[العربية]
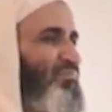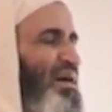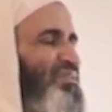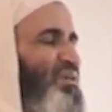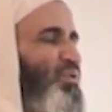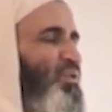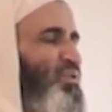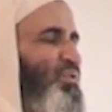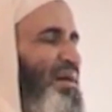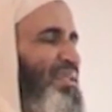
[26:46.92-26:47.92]
اللهم اهد
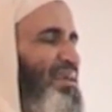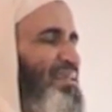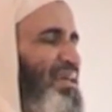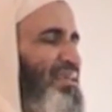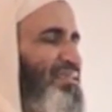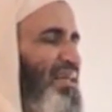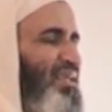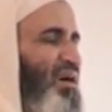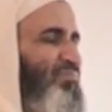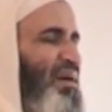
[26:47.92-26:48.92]
قلوبنا إليك
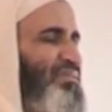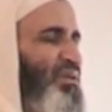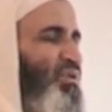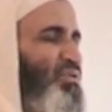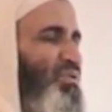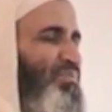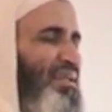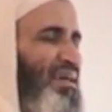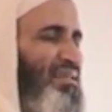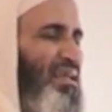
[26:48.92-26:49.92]
اللهم اهد
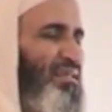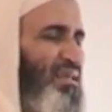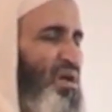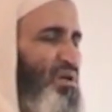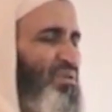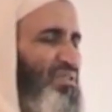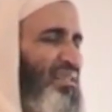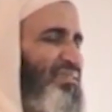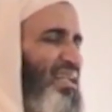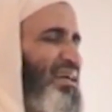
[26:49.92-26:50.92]
قلوبنا إليك
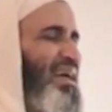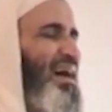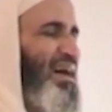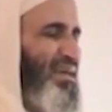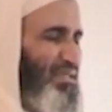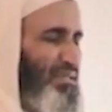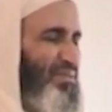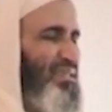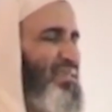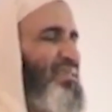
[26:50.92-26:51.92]
واجعلنا لك
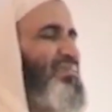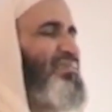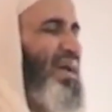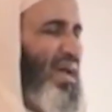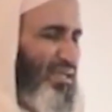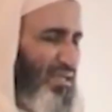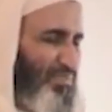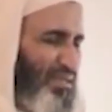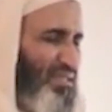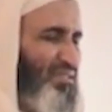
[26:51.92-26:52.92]
آئبين
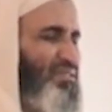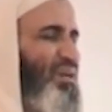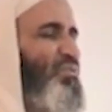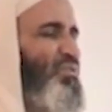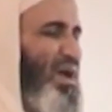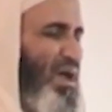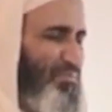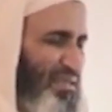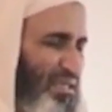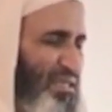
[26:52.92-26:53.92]
تائبين
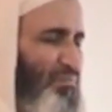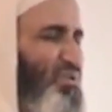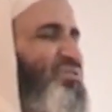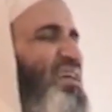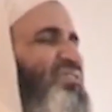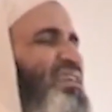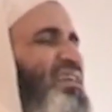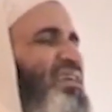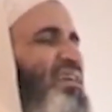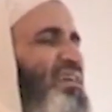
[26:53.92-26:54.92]
توابين
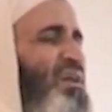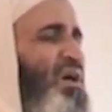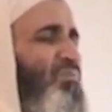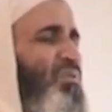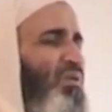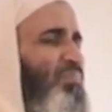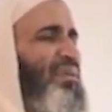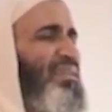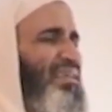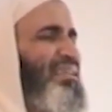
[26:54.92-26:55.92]
متطهرين
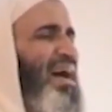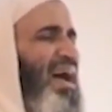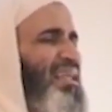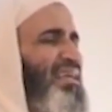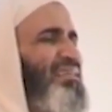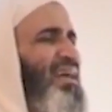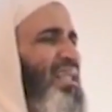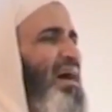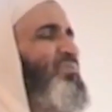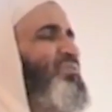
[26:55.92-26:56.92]
مقبلين عليك
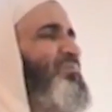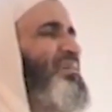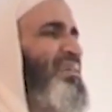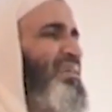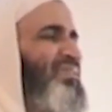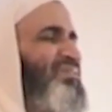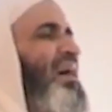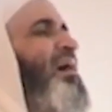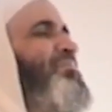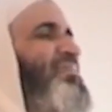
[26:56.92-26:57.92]
لا مدبرين
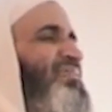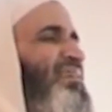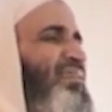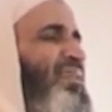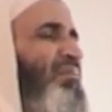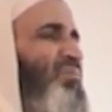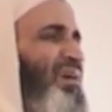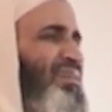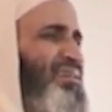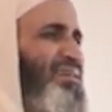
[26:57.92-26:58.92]
ثابتين لا
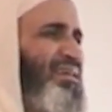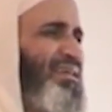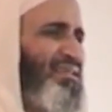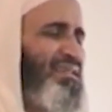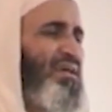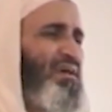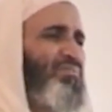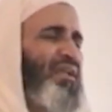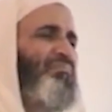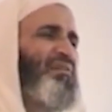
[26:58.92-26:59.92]
مغيرين
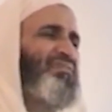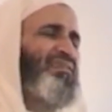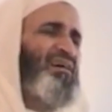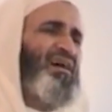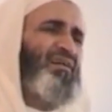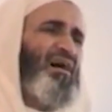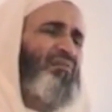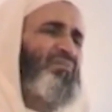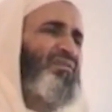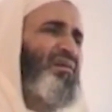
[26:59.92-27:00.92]
برحمتك يا
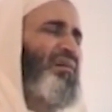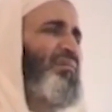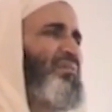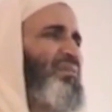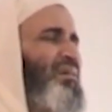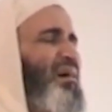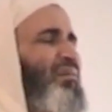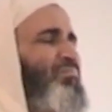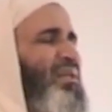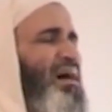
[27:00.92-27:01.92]
أرحم الراحمين
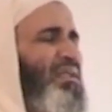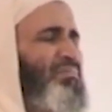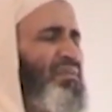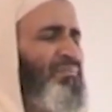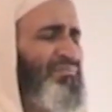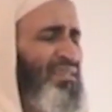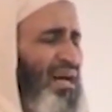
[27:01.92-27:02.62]
يا رب العالمين